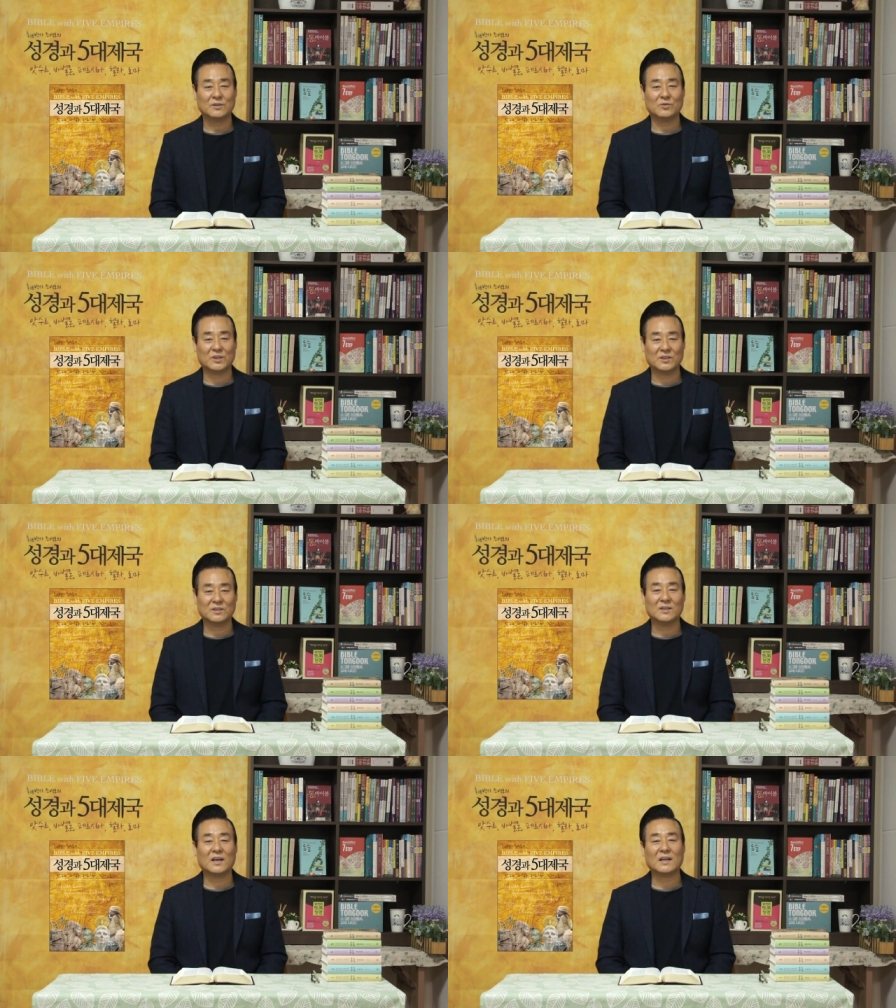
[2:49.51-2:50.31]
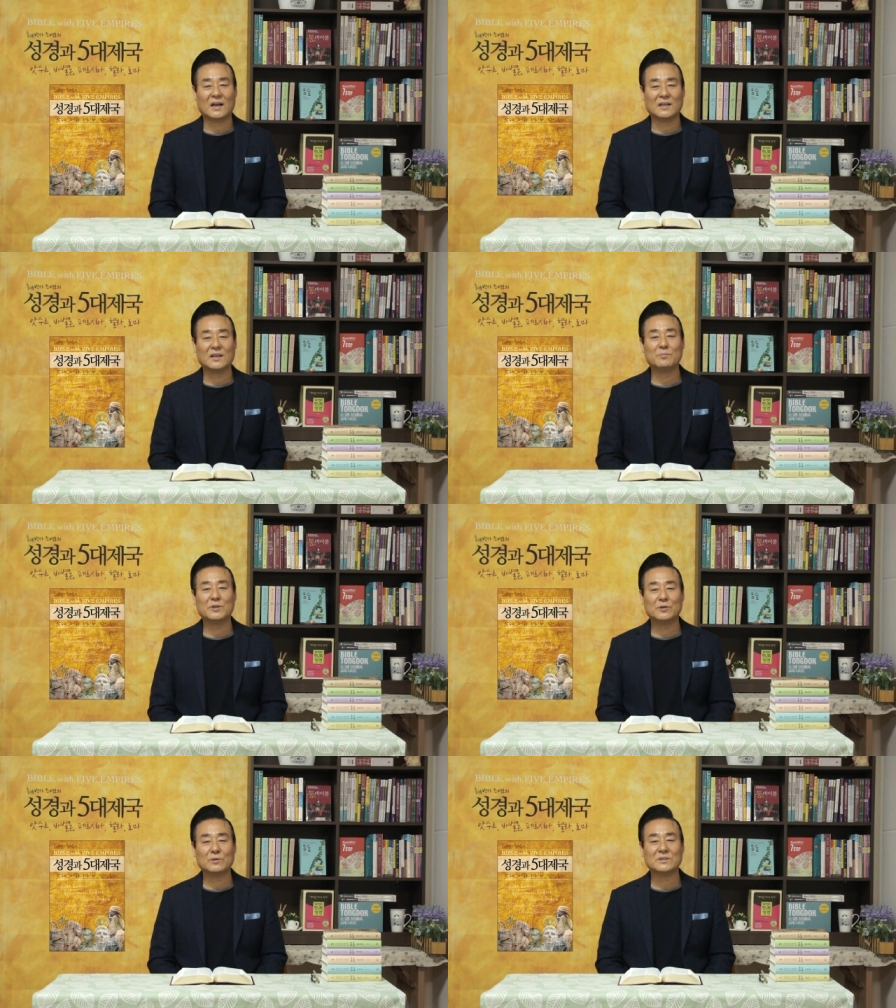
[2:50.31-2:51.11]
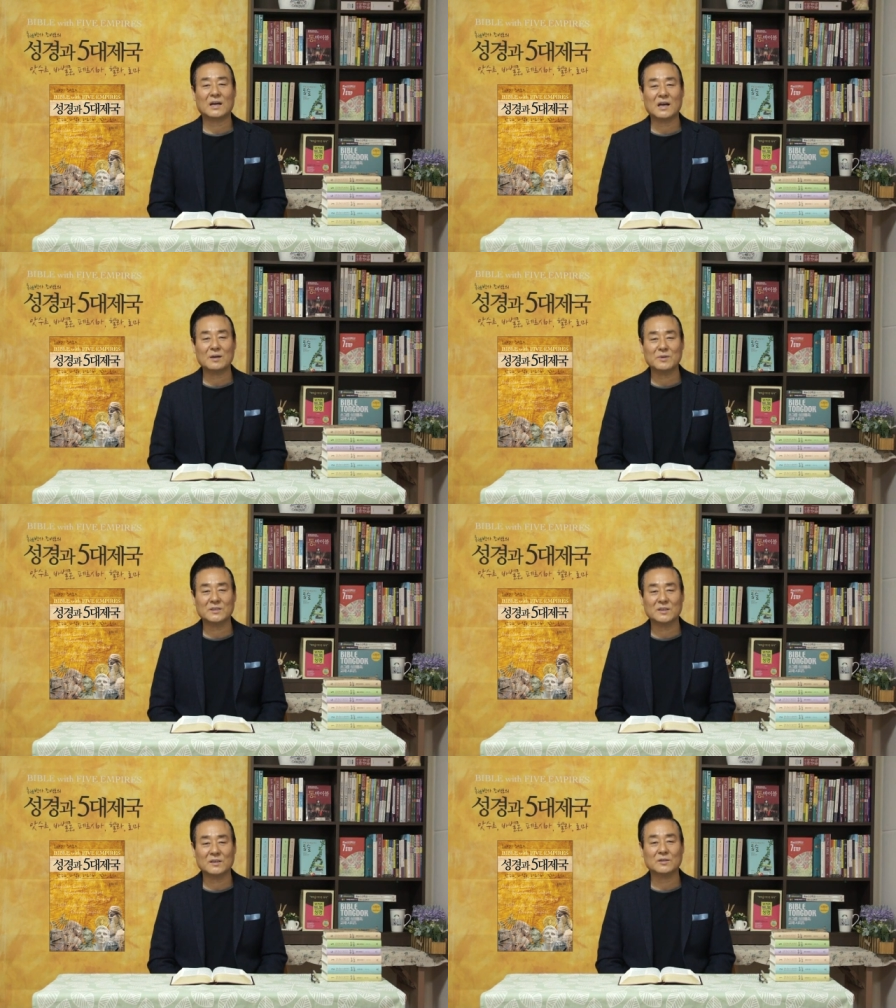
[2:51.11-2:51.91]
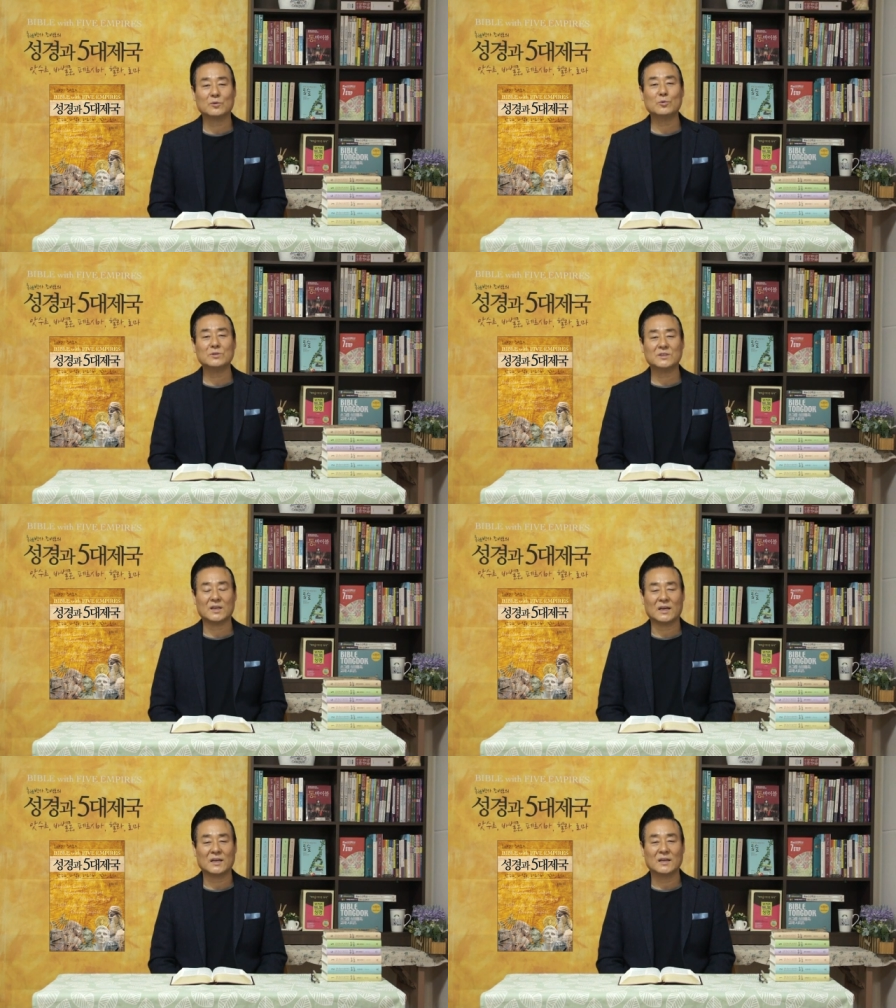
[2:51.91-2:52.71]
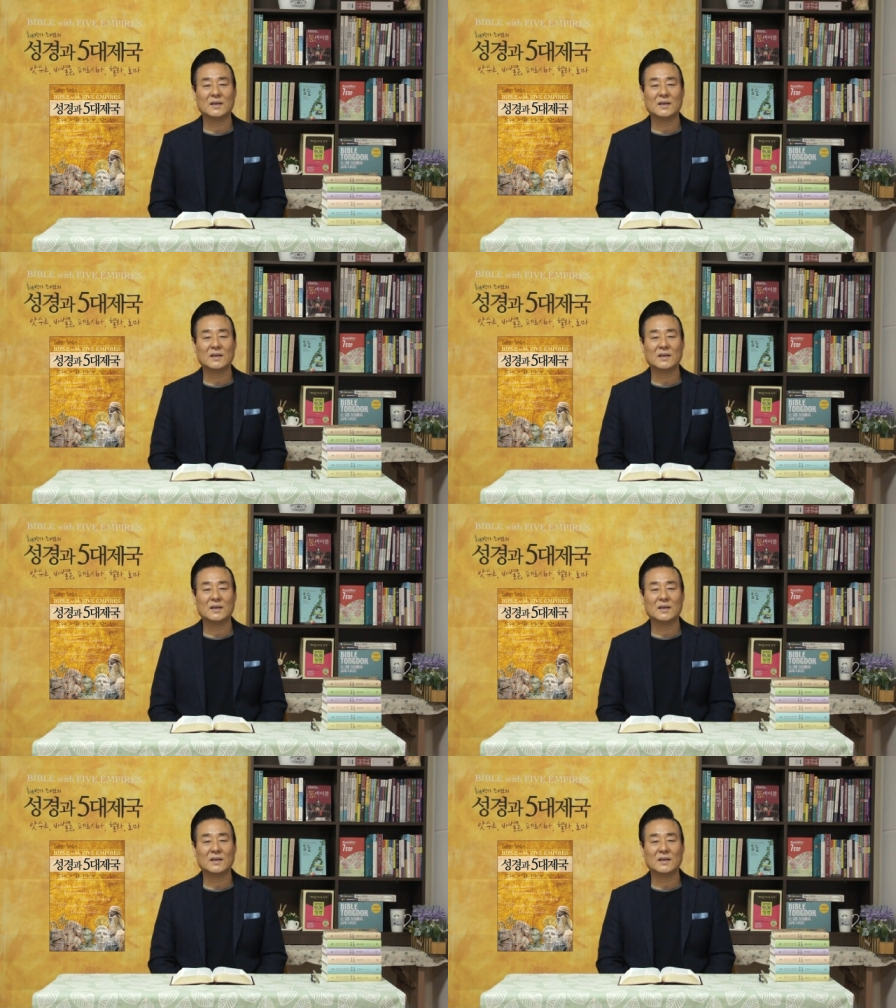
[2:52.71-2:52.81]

우리는 내 나라 내 민족을 사랑하면서 동시에